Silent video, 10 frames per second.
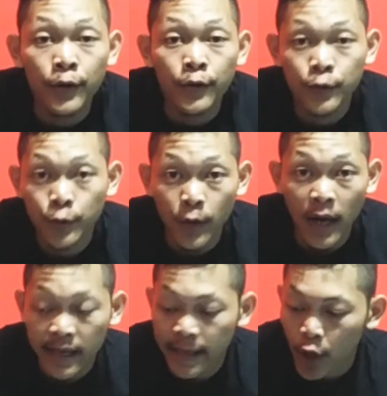Untuk
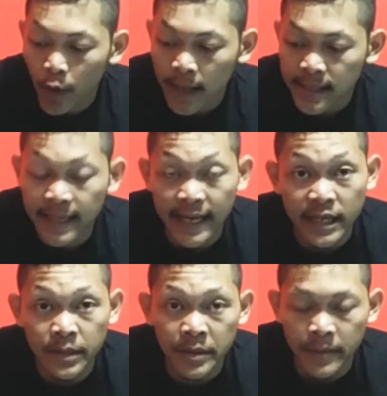ular king cobra
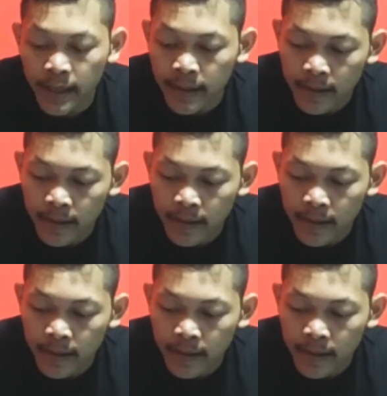sendiri teman-teman,